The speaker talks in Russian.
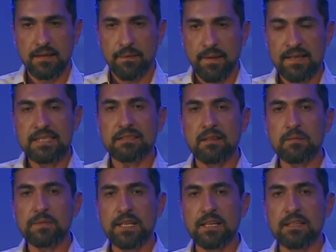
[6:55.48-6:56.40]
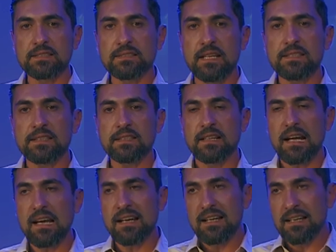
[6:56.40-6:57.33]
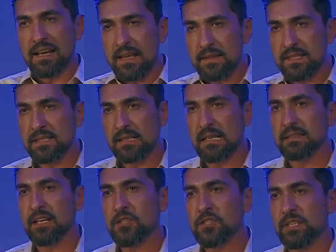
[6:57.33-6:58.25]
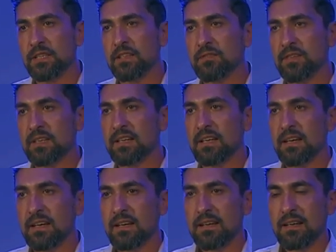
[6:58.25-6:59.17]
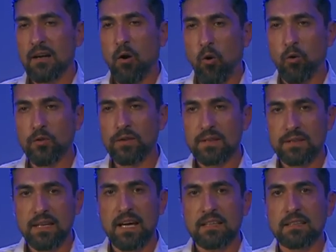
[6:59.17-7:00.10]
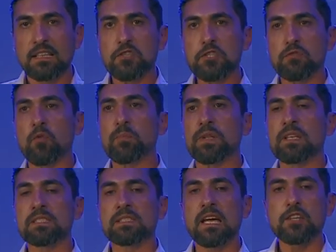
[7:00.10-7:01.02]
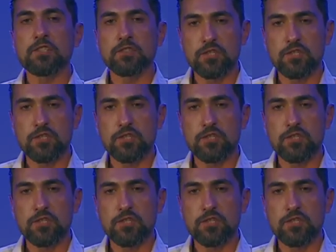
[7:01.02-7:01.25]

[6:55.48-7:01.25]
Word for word: На самом деле, знаете, как радостно, когда человек — он, да, для чего предназначен